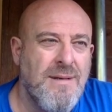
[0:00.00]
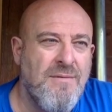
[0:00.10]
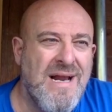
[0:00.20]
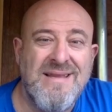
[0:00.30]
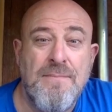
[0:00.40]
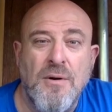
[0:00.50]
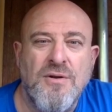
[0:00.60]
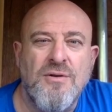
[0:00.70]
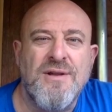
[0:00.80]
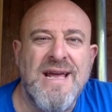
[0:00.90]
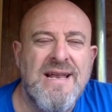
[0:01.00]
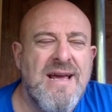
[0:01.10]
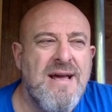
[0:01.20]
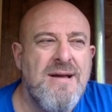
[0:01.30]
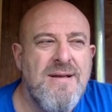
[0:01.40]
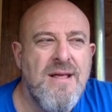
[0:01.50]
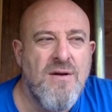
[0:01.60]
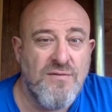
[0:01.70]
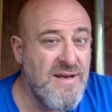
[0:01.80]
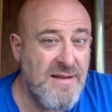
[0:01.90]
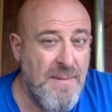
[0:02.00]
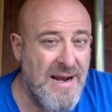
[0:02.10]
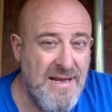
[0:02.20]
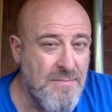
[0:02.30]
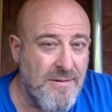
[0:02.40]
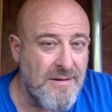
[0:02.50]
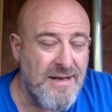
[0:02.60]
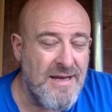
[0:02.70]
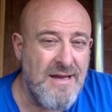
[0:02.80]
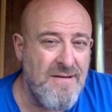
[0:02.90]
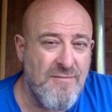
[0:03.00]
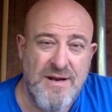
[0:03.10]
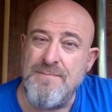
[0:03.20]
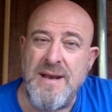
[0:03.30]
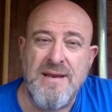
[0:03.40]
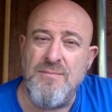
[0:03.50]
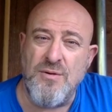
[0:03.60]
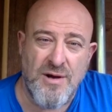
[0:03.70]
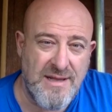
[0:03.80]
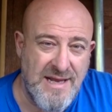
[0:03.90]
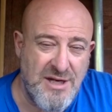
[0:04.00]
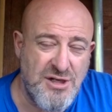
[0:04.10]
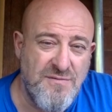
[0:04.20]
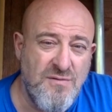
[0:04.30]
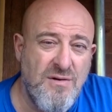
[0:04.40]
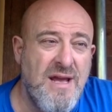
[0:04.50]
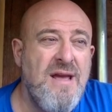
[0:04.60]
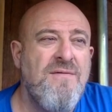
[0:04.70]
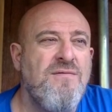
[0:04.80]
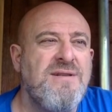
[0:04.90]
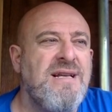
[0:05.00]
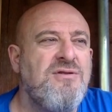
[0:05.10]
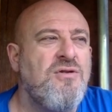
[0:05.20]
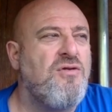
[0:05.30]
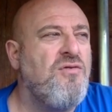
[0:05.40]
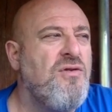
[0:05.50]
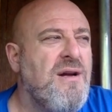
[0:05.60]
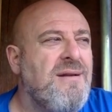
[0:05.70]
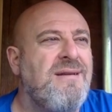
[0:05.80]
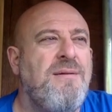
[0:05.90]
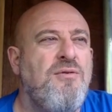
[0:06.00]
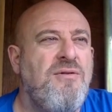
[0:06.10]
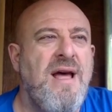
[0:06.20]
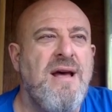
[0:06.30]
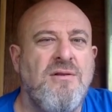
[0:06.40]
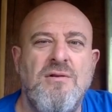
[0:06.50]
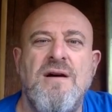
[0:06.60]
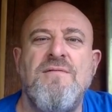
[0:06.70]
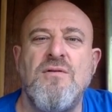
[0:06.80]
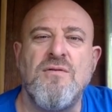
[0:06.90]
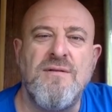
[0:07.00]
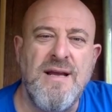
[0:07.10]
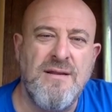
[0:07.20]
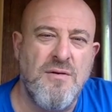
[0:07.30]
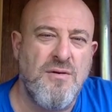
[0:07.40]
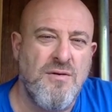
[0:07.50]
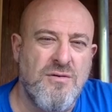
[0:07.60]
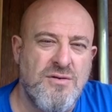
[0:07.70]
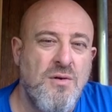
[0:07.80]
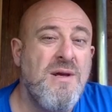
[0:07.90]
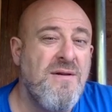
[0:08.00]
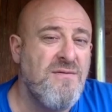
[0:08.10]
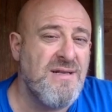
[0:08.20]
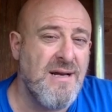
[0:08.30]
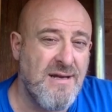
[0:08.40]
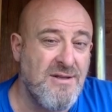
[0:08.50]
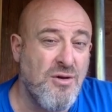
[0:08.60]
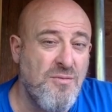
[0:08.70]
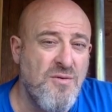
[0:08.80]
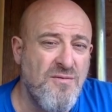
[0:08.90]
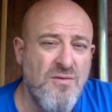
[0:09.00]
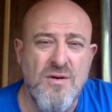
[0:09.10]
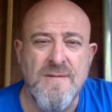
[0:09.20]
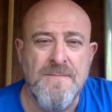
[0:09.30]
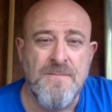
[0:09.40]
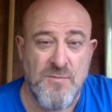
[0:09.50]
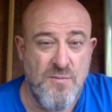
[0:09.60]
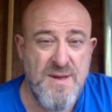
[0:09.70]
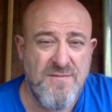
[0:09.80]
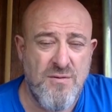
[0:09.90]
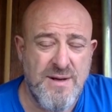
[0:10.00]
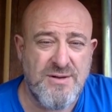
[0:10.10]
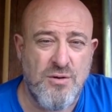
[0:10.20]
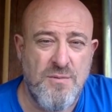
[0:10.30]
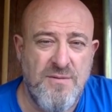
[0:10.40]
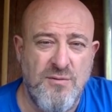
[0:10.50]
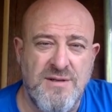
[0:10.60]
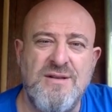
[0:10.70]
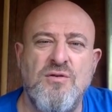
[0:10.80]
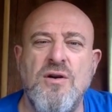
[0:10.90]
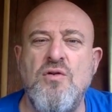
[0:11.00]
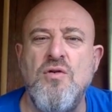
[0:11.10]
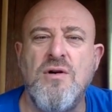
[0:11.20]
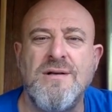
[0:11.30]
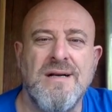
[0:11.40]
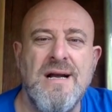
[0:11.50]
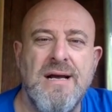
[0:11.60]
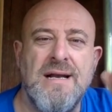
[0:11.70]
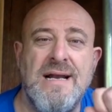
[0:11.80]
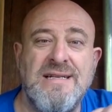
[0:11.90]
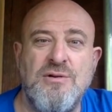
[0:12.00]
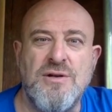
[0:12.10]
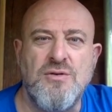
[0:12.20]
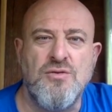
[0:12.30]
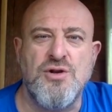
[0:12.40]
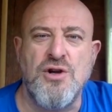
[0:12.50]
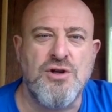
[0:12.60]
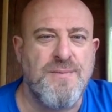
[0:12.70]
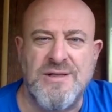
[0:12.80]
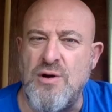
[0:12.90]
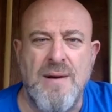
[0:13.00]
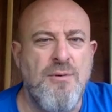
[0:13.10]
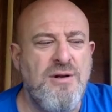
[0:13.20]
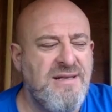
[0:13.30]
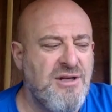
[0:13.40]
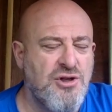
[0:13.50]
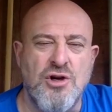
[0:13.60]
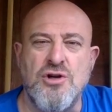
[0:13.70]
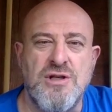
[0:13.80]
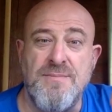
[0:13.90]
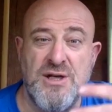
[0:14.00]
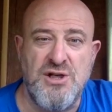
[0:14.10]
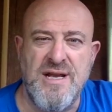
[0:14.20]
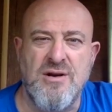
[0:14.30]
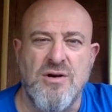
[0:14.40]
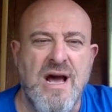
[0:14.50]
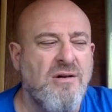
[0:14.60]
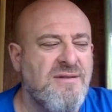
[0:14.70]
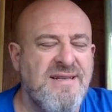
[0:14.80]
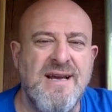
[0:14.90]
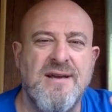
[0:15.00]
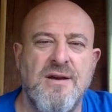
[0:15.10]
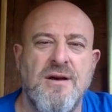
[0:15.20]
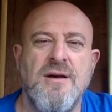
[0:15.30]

voilà, dépendant de quelqu'un, vous n'êtes pas libre et vous n'êtes pas libre d'aller chez vous et vous êtes surtout tributaire de la volonté de celui qui vous qui s'occupe de vous, de bien vouloir s'occuper de vous. Si tout d'un coup la situation change parce que la politique change, imaginez qu'en 45